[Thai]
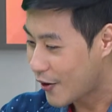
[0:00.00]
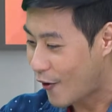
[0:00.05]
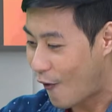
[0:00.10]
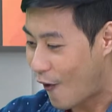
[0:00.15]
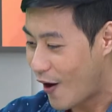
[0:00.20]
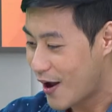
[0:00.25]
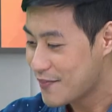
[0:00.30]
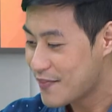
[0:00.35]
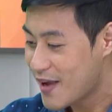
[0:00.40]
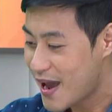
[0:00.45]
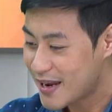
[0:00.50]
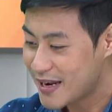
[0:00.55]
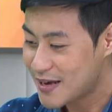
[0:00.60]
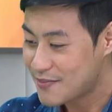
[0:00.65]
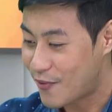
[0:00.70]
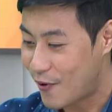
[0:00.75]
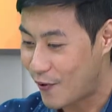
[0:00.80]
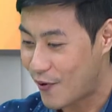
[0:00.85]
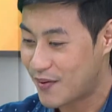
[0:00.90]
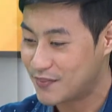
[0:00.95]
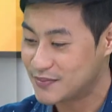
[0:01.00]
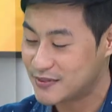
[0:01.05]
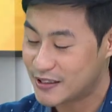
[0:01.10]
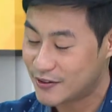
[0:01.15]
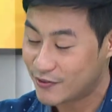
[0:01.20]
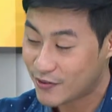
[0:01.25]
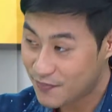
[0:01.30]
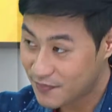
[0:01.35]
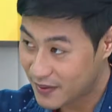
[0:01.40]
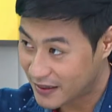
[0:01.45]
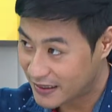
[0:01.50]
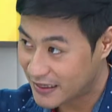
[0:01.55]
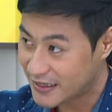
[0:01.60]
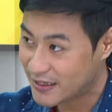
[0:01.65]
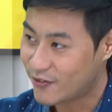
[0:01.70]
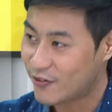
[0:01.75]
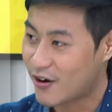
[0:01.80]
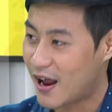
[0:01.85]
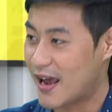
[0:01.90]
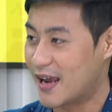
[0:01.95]
ขอให้แม่เนี่ยบอกความจริงว่าเป็นหนี้
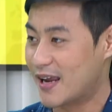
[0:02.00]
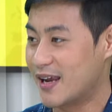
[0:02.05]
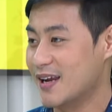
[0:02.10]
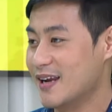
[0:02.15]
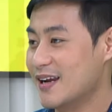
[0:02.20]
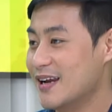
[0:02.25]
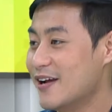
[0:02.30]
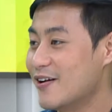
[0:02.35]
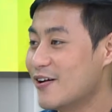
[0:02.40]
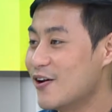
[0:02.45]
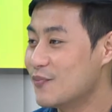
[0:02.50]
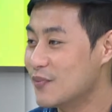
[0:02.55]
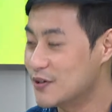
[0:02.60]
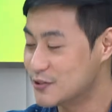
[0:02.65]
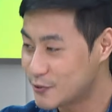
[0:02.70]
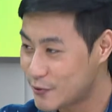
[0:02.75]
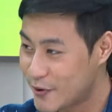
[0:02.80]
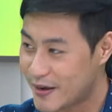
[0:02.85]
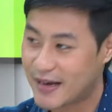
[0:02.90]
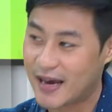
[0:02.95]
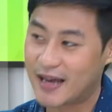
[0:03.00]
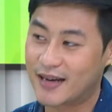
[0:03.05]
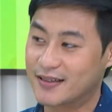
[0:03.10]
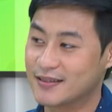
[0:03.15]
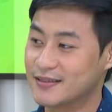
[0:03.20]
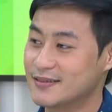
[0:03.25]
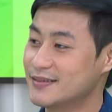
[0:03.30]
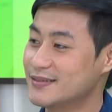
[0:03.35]
เท่าไหร่แล้วเรามาช่วยกัน